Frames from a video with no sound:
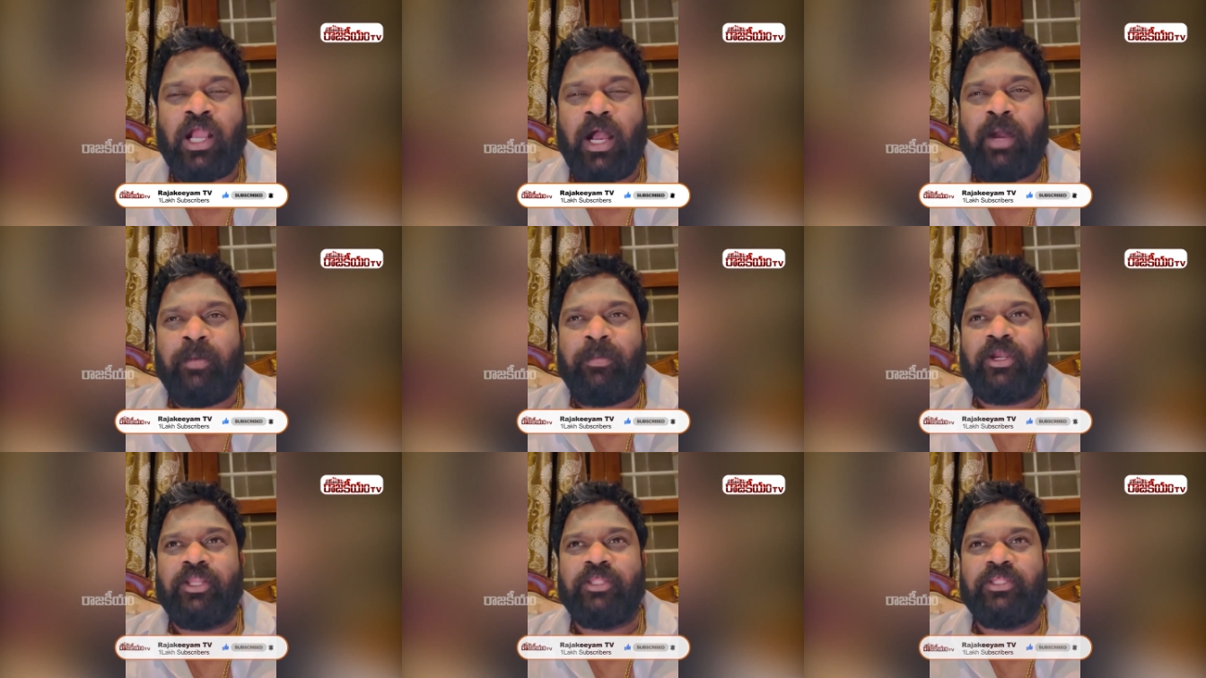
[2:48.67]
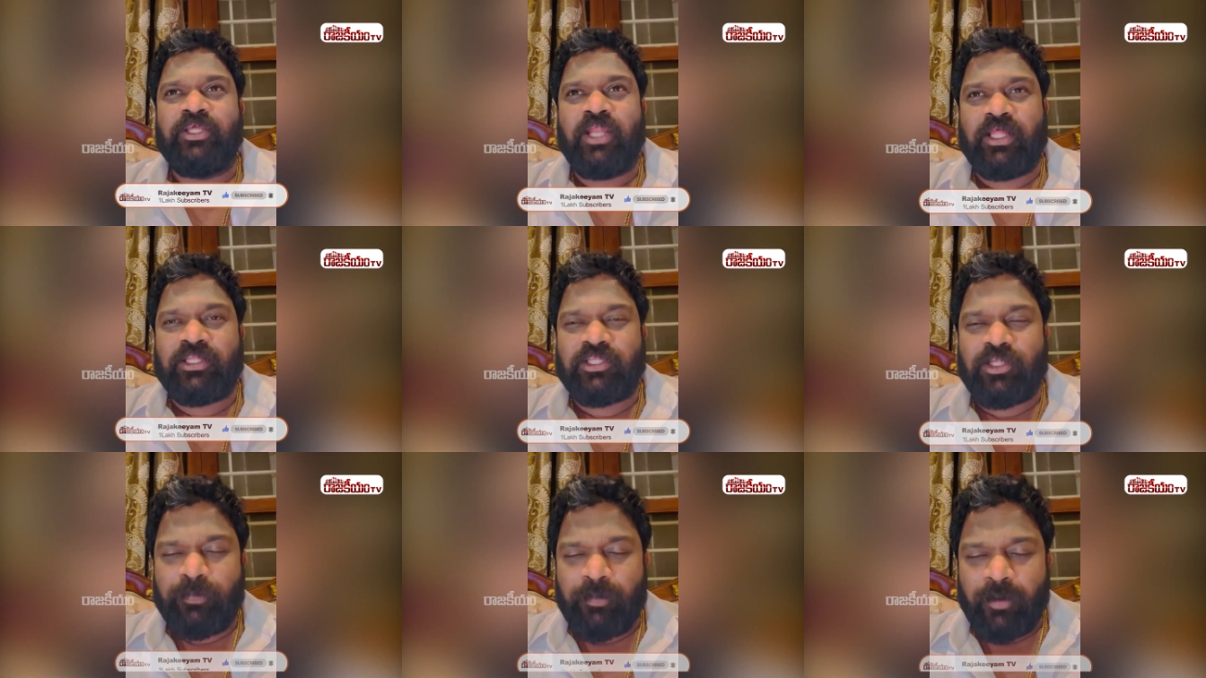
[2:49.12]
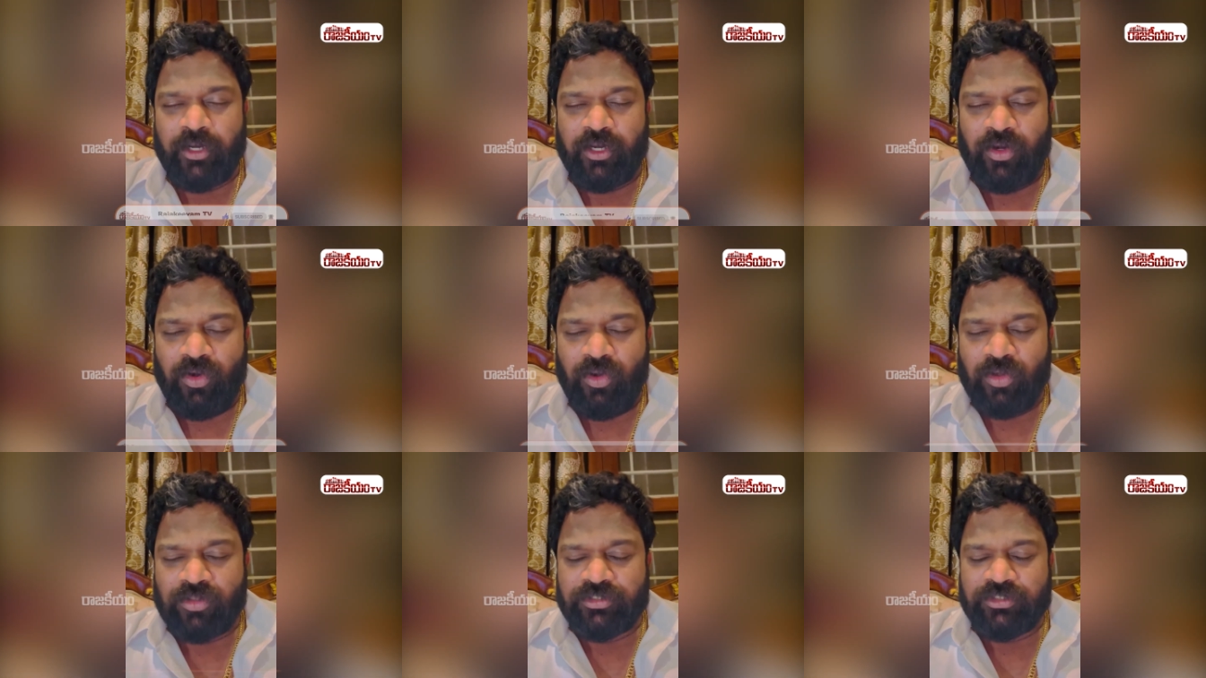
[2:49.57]
కాబట్టి దీని అందరూ
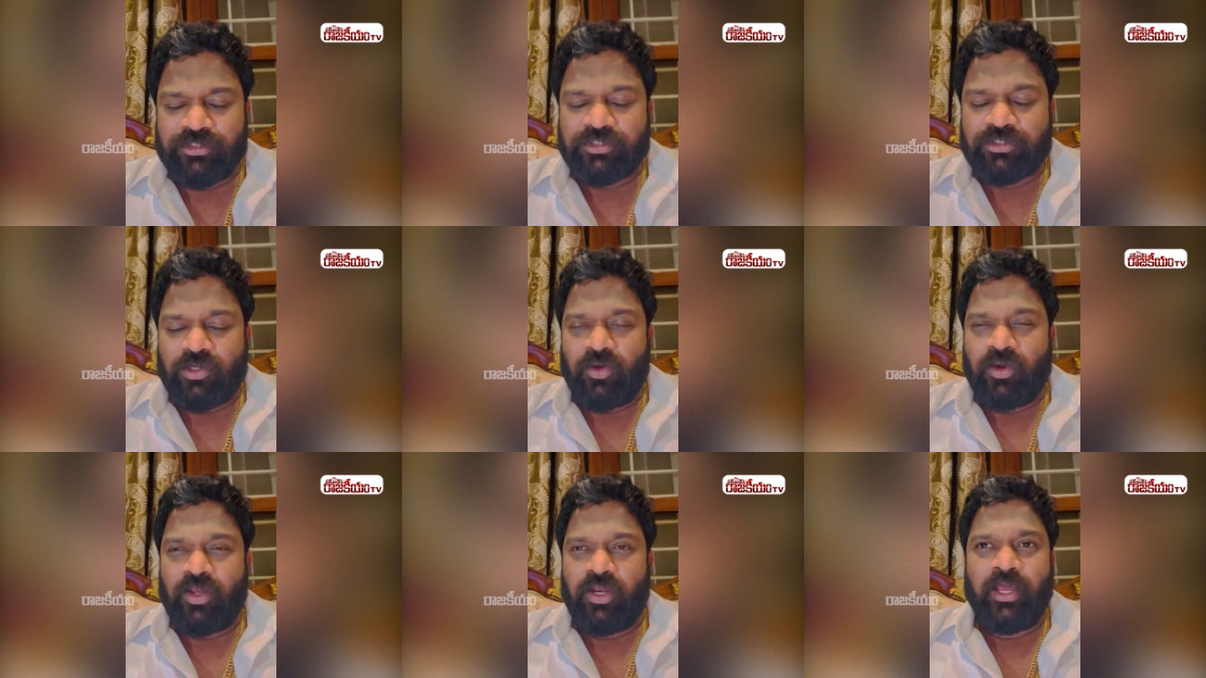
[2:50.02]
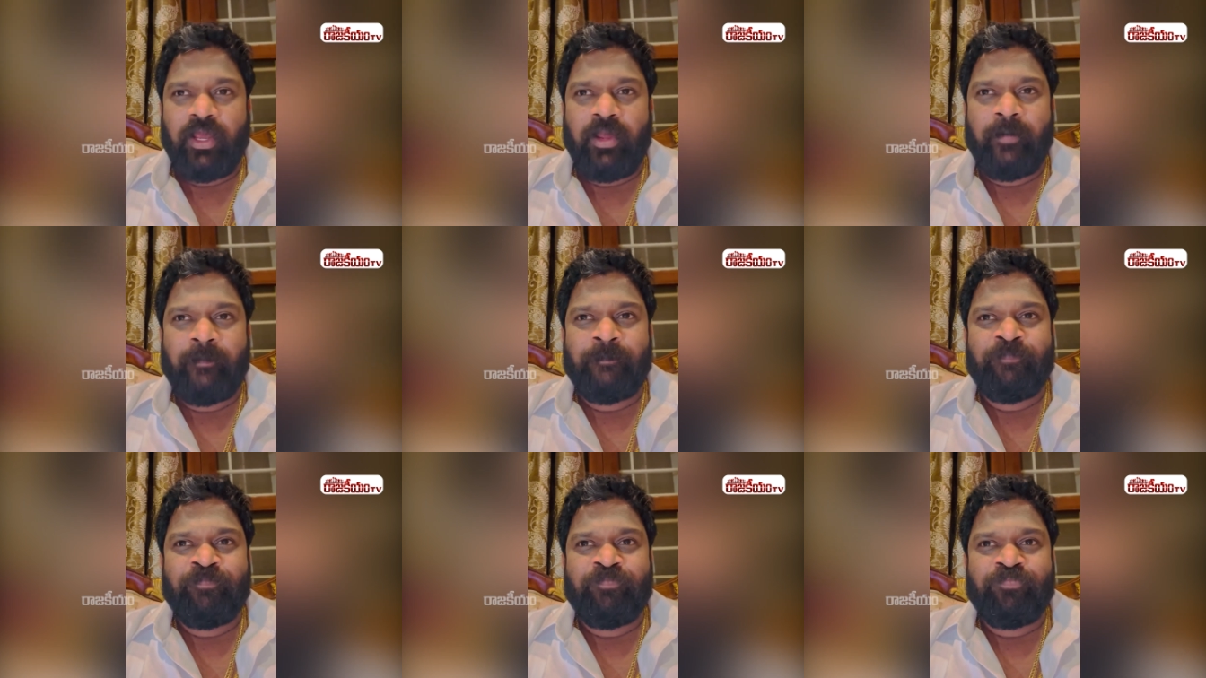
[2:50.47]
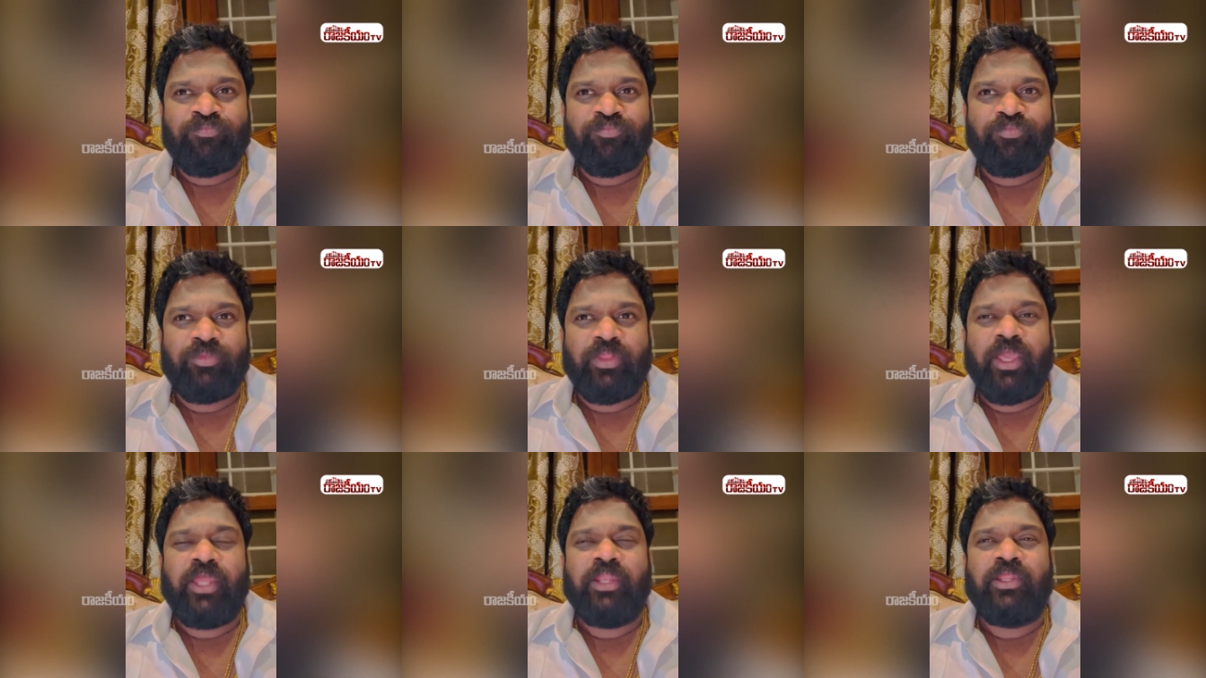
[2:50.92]
పరిగణలోకి తీసుకోవాలా
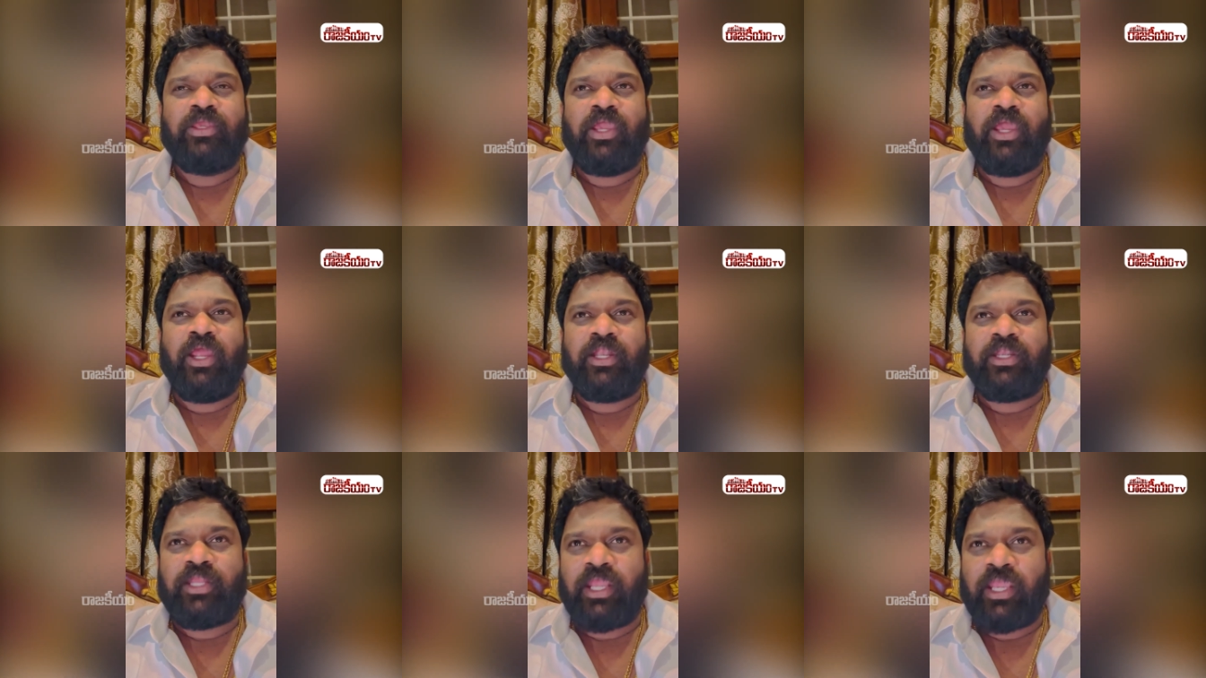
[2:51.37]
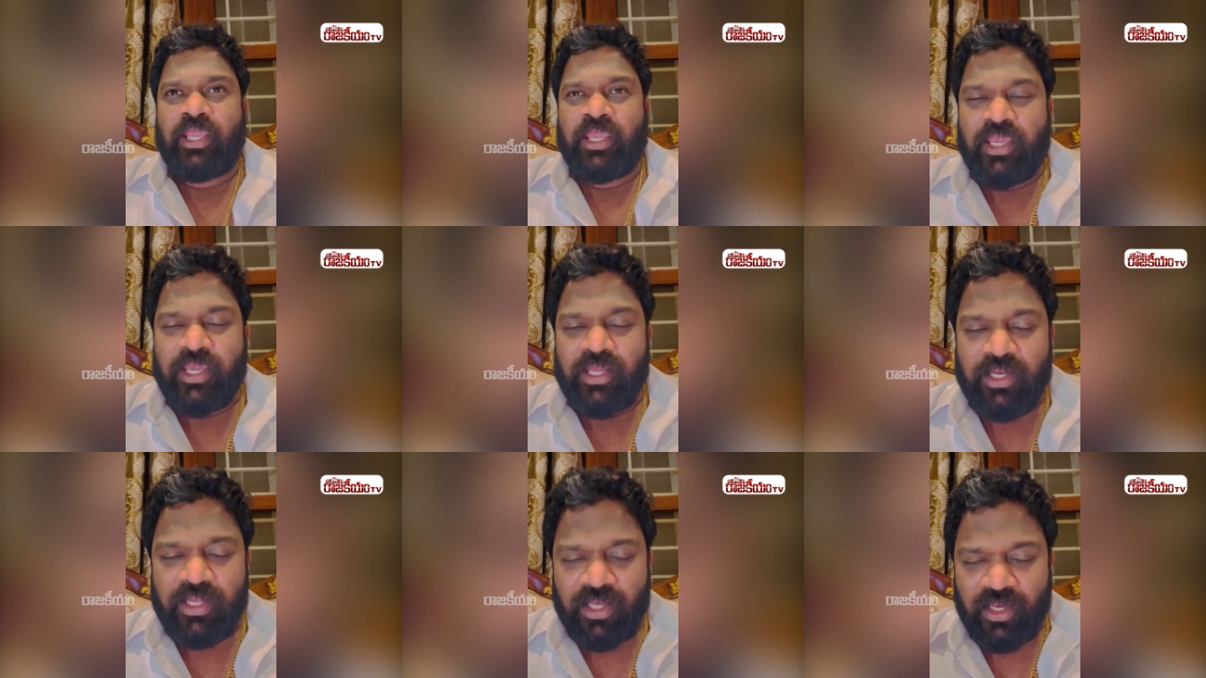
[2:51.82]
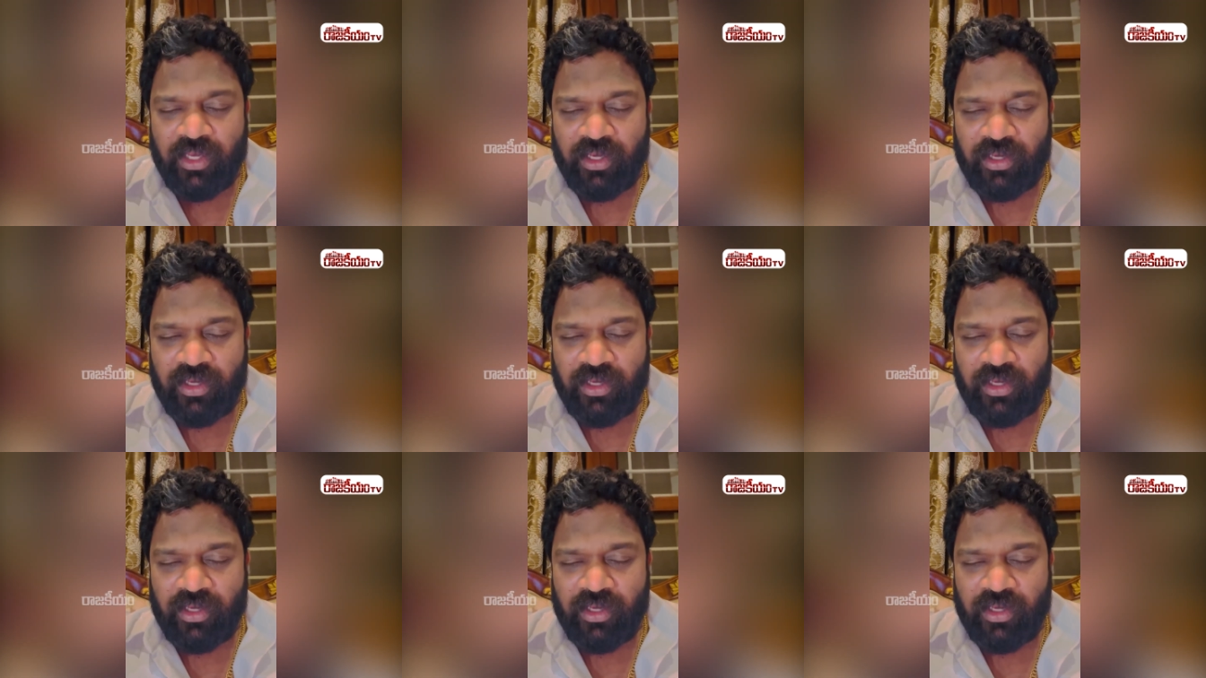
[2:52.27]
నేను ఏ టెక్కిని